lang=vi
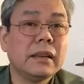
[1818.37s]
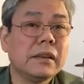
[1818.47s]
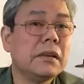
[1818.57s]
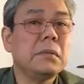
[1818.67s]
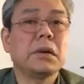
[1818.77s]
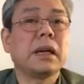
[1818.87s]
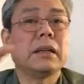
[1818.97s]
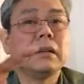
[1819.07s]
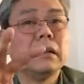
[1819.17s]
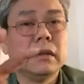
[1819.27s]
Đó là một
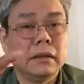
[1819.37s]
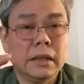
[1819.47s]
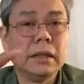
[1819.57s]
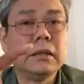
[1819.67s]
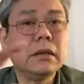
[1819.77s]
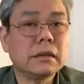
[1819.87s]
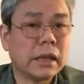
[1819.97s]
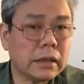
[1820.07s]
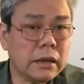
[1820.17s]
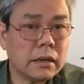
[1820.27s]
hành hình thức
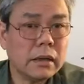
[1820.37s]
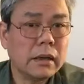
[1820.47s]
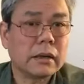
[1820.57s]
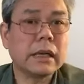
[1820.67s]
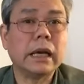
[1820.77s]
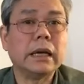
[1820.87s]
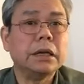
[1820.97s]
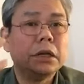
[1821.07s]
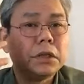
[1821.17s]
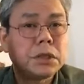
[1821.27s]
thách thức để
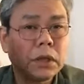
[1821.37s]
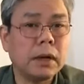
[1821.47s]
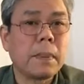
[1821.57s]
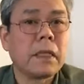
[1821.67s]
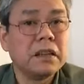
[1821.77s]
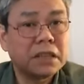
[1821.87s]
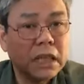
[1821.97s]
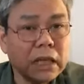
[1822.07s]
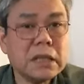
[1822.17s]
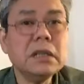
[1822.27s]
cho
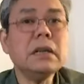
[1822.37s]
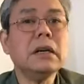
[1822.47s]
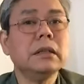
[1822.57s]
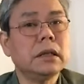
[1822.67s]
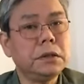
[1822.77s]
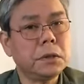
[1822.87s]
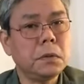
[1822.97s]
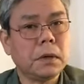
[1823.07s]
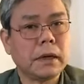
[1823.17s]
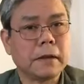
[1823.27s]
chính những người dân
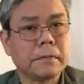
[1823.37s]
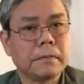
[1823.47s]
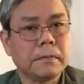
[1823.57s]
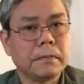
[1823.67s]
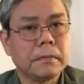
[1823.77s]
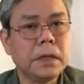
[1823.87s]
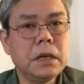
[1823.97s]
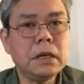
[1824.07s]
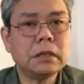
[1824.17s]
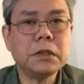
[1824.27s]
Trung Hoa,
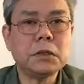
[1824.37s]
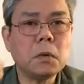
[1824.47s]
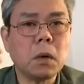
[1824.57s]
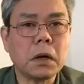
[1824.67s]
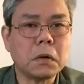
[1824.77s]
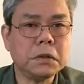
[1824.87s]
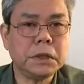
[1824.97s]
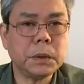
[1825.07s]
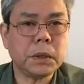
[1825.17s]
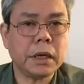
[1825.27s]
những người dân Trung Hoa có
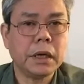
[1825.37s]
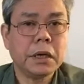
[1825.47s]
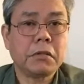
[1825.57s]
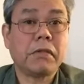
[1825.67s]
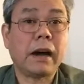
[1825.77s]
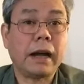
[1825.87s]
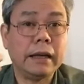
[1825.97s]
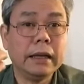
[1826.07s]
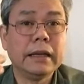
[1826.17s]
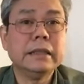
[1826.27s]
trí tuệ
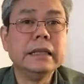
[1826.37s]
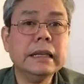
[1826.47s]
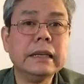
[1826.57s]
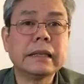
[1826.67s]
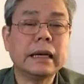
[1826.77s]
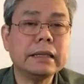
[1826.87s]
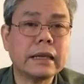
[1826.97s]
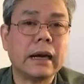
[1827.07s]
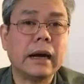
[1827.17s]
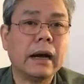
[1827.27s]
phải nhìn thấy
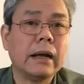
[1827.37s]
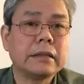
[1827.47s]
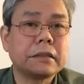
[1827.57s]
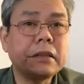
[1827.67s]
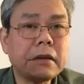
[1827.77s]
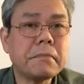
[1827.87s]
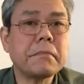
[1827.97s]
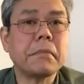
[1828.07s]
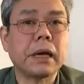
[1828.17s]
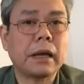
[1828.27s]
rằng sức
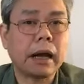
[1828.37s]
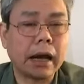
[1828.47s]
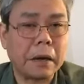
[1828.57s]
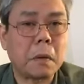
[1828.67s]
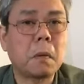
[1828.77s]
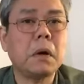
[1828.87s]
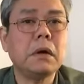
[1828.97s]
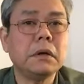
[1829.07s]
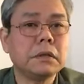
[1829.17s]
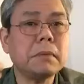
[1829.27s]
mạnh hải
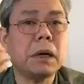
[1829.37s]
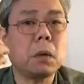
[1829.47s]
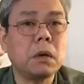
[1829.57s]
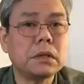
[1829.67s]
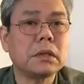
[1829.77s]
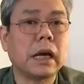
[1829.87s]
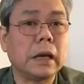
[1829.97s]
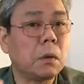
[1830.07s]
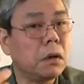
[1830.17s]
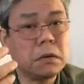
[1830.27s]
quân, sức mạnh quân sự
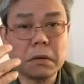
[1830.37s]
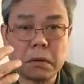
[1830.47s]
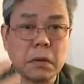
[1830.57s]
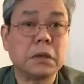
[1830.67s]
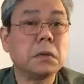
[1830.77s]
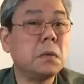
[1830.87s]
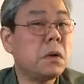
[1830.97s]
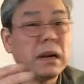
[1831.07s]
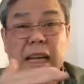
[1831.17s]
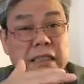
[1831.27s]
hải quân của Trung
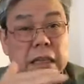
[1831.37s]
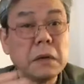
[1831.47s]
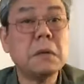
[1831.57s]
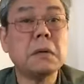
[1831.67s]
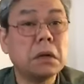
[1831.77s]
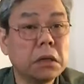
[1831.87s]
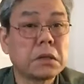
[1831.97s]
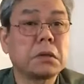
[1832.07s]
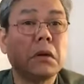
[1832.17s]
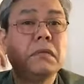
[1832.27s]
Quốc là zero
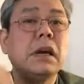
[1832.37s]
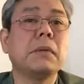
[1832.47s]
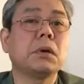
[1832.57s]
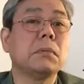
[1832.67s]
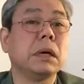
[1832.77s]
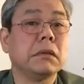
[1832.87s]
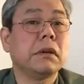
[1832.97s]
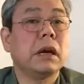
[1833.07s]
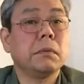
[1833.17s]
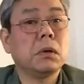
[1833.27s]
so với hạm đội 7
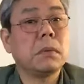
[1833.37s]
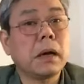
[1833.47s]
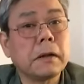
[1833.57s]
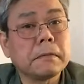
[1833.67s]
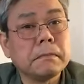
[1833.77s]
và hạm đội 3.